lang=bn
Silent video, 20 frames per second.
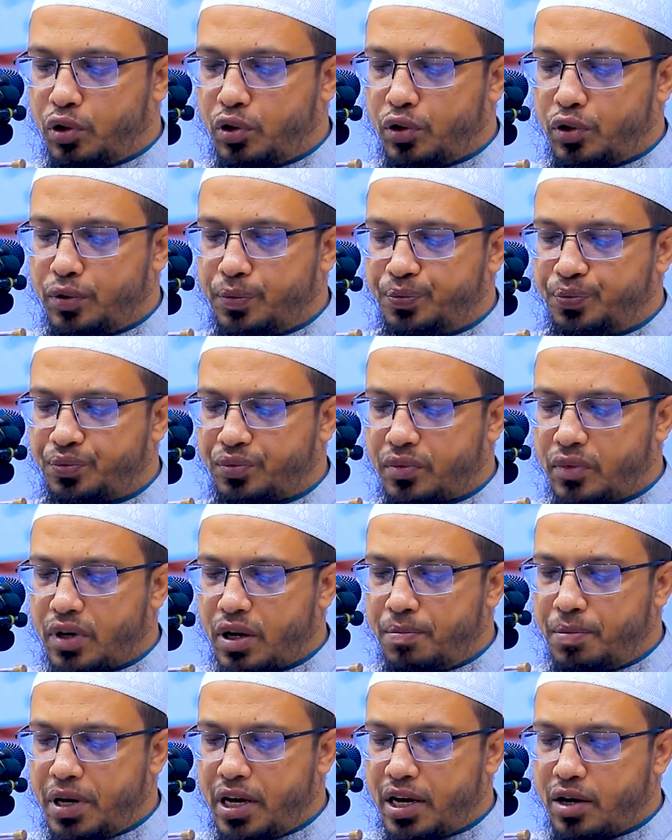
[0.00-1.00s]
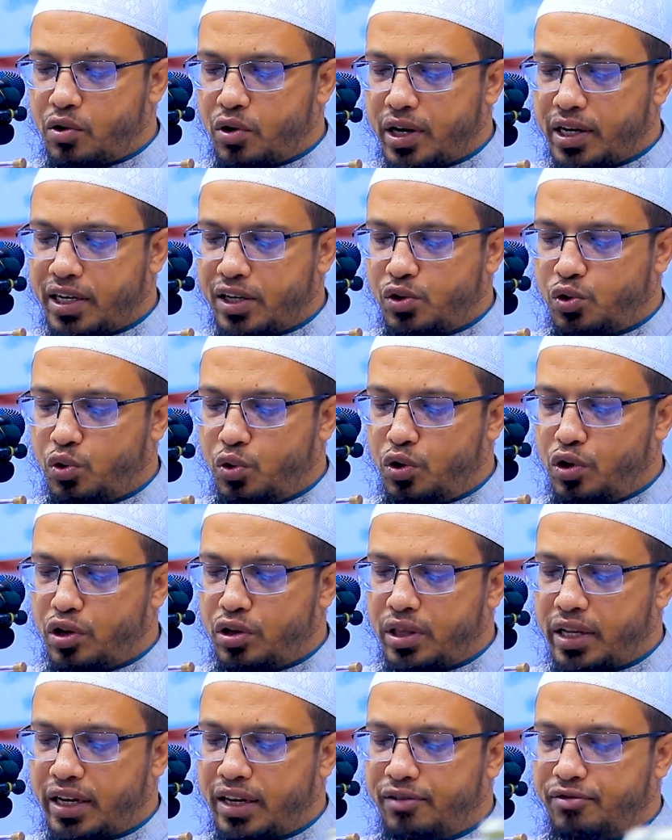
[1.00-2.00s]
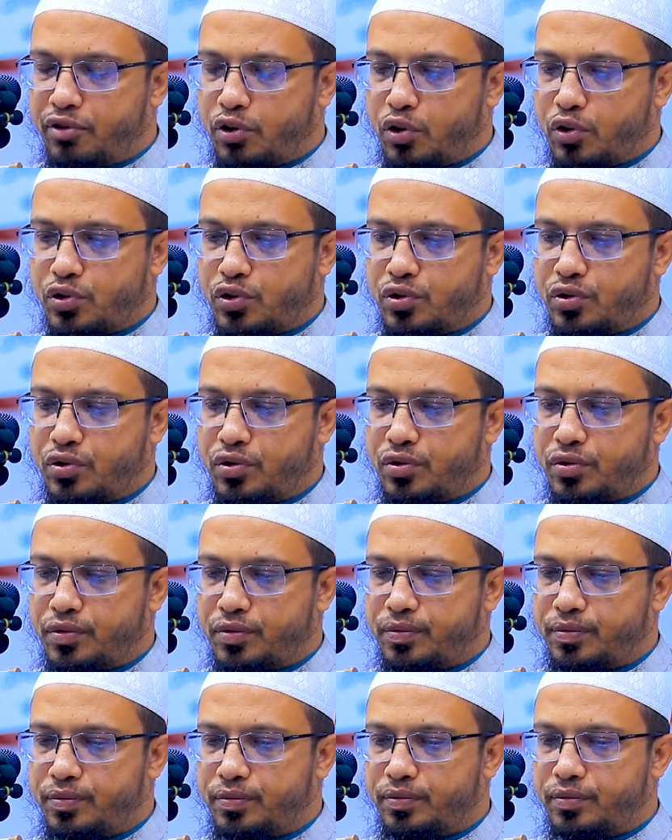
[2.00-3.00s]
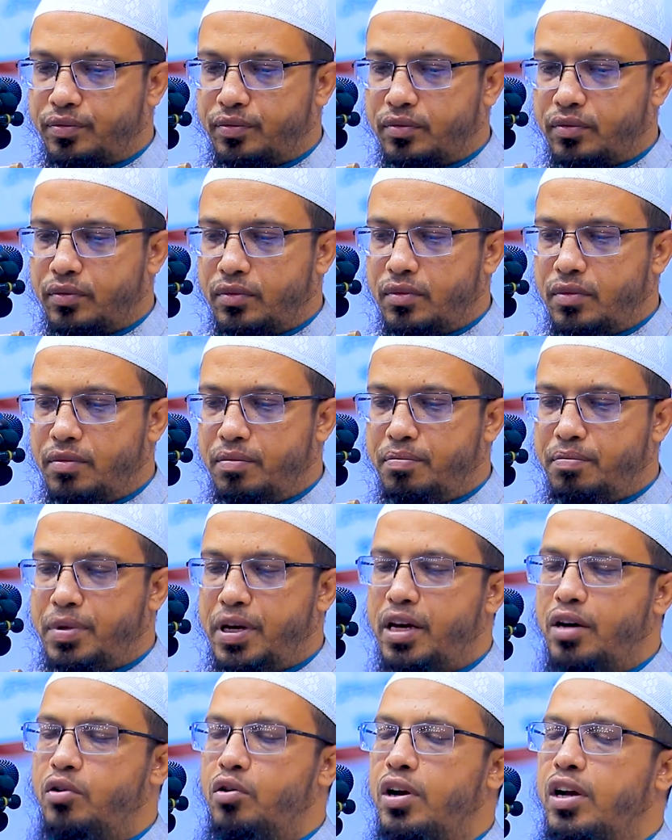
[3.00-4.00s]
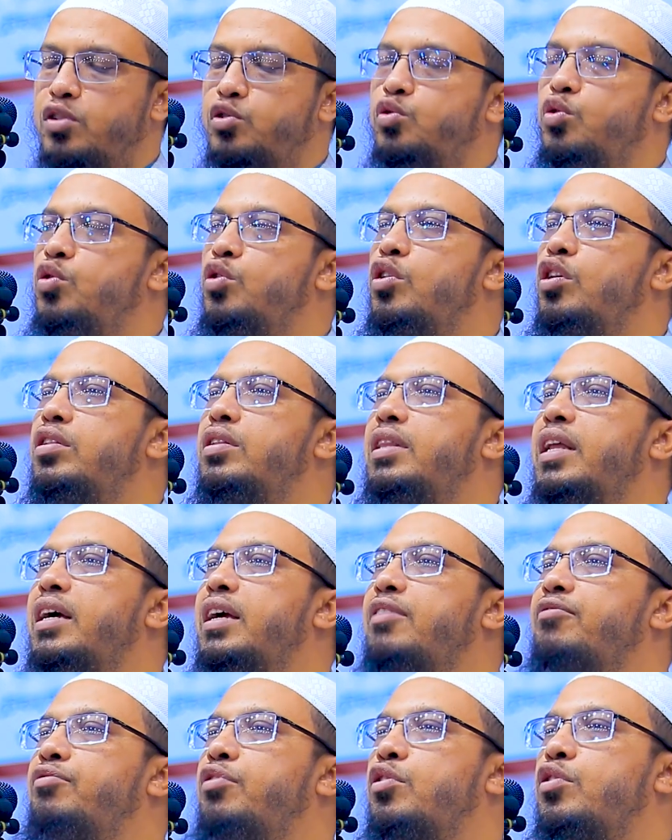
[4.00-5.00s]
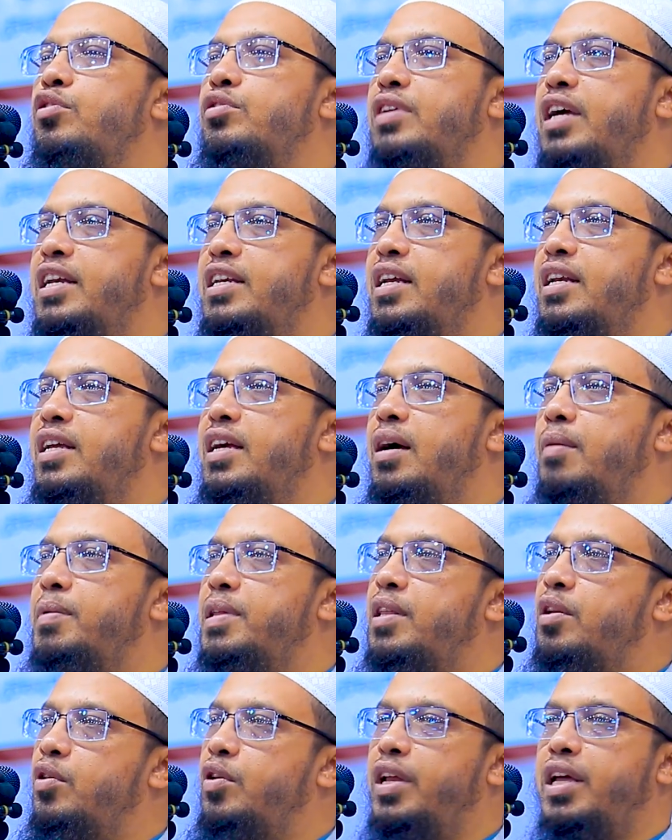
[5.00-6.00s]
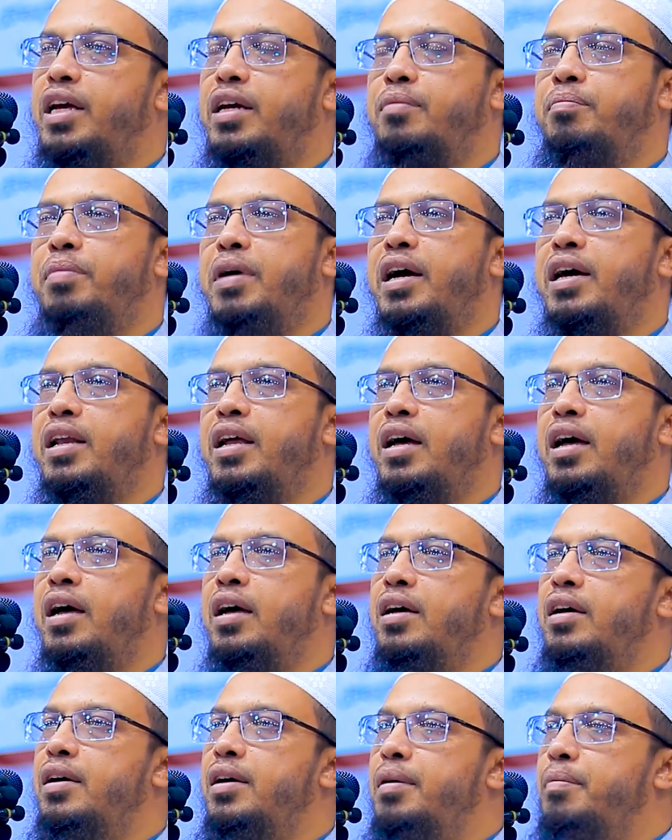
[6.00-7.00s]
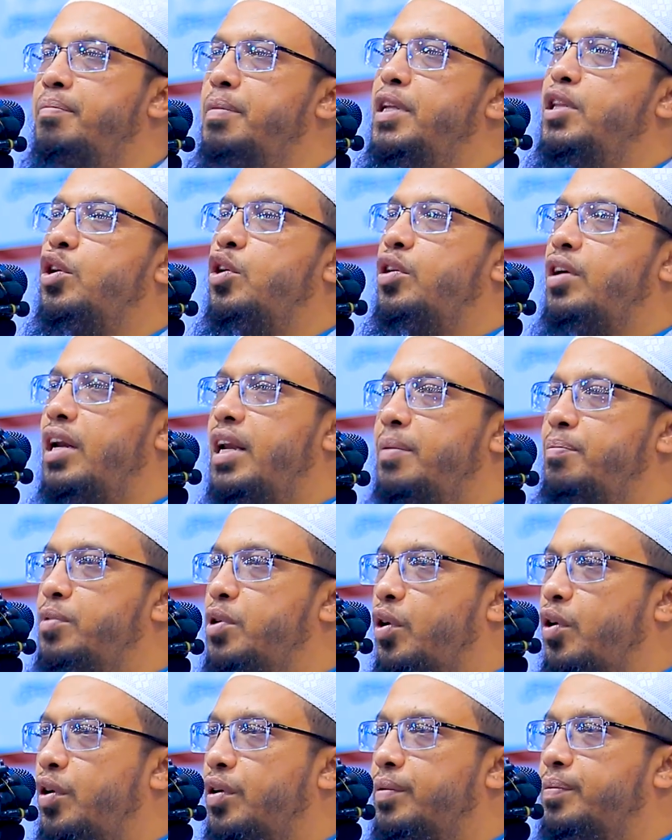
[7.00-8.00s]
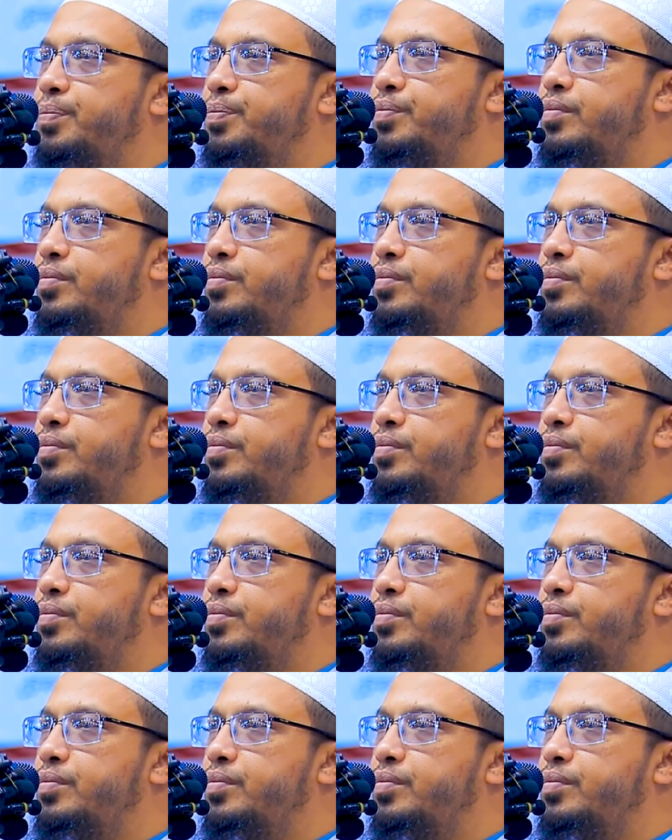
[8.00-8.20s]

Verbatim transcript: হলো বিয়ে করা কি সুন্নত নাকি ফরজ বিয়ে করা সুন্নত নাকি ফরজ এটা নিয়ে আমাদের অনেক ভাইরা বিতর্কে লিপ্ত হন